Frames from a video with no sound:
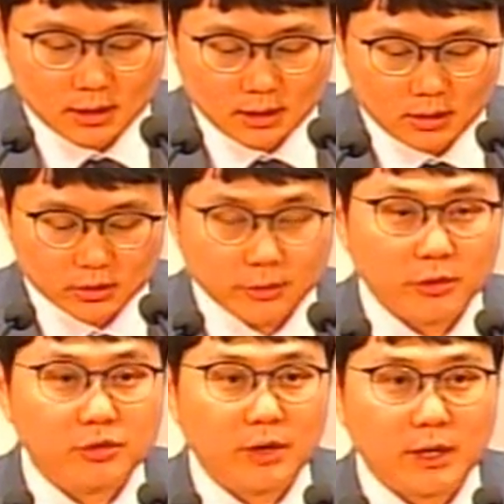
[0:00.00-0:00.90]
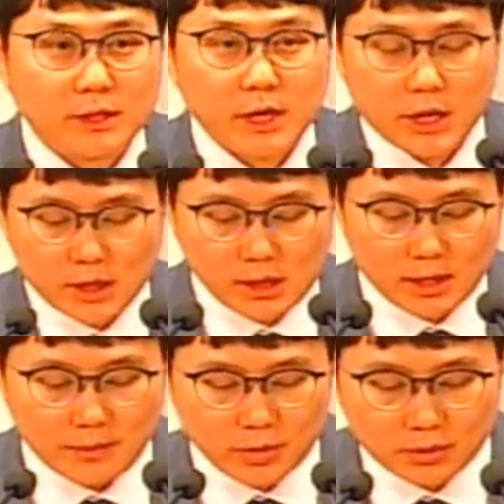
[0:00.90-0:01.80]
어, 저번 주에
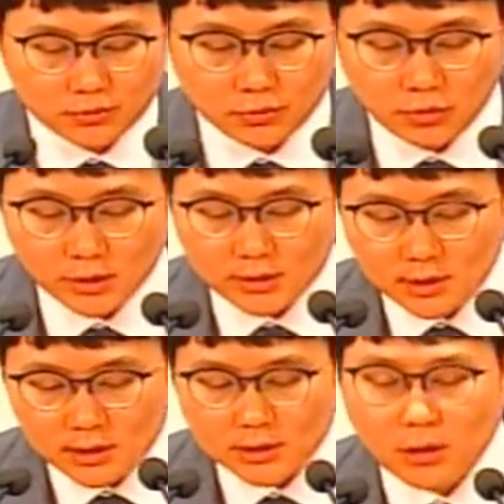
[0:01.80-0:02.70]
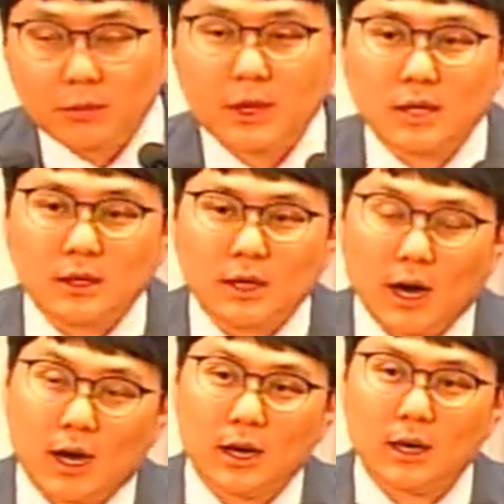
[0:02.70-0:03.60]
제1계명 무엇을
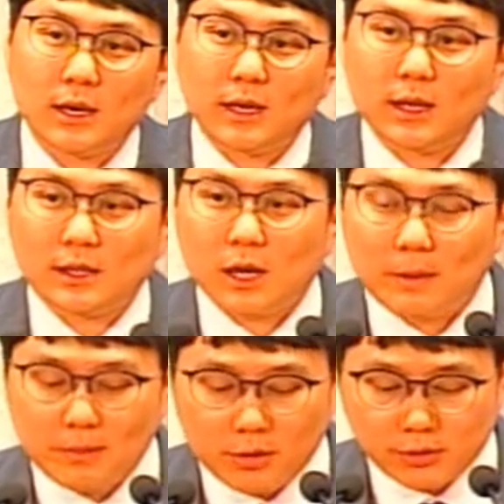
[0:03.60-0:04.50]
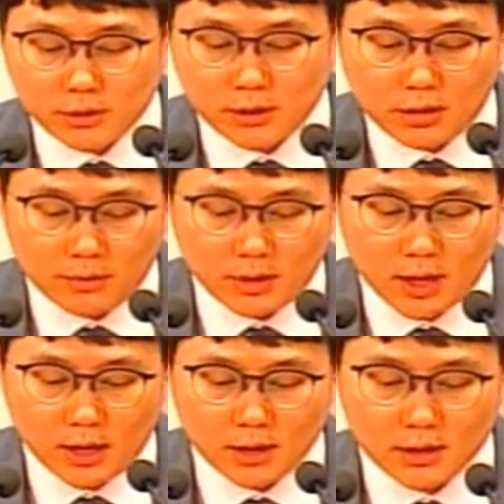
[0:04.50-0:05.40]
섬기는가에 대해서 아마 배우셨을
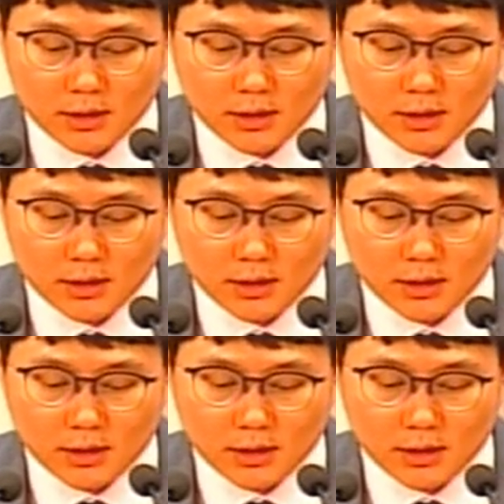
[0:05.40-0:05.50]
겁니다.